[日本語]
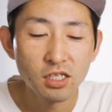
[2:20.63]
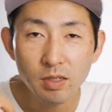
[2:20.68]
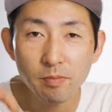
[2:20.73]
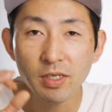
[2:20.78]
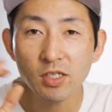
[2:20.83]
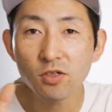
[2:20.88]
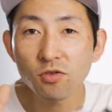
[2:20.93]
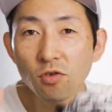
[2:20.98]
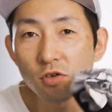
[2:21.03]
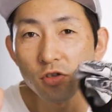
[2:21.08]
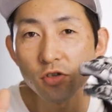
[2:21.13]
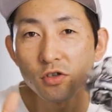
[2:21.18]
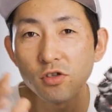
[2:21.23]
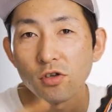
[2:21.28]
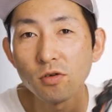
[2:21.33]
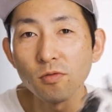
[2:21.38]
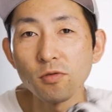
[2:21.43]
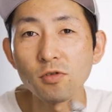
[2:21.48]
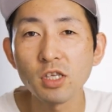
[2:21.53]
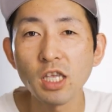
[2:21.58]
まあそういう
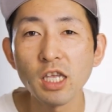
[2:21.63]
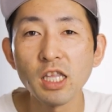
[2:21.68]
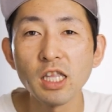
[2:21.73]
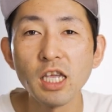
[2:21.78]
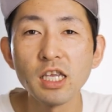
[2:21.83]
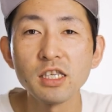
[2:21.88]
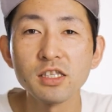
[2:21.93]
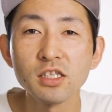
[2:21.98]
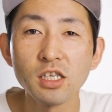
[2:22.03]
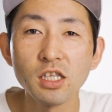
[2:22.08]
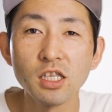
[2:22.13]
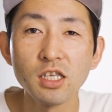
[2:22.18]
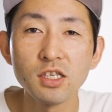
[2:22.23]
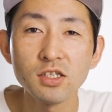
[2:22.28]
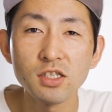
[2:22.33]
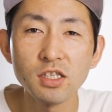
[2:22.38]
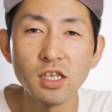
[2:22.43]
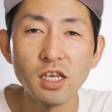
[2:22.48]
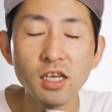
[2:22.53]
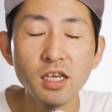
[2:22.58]
のも懸念してで
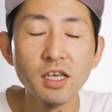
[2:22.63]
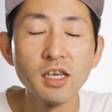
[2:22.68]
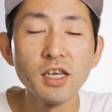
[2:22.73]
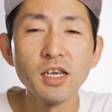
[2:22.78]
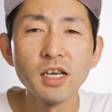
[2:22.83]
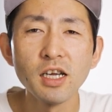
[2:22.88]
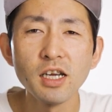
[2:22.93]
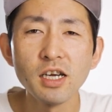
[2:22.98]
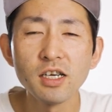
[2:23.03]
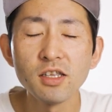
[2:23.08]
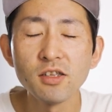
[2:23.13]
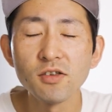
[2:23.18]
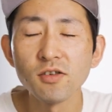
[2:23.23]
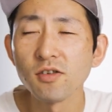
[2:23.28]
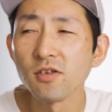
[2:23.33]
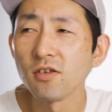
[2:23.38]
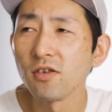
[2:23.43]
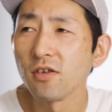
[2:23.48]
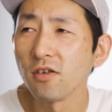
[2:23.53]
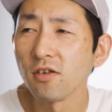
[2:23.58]
すね、あ
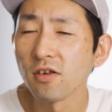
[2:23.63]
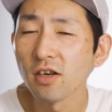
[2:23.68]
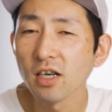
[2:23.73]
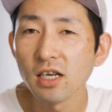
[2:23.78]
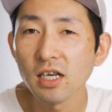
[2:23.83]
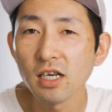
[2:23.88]
の、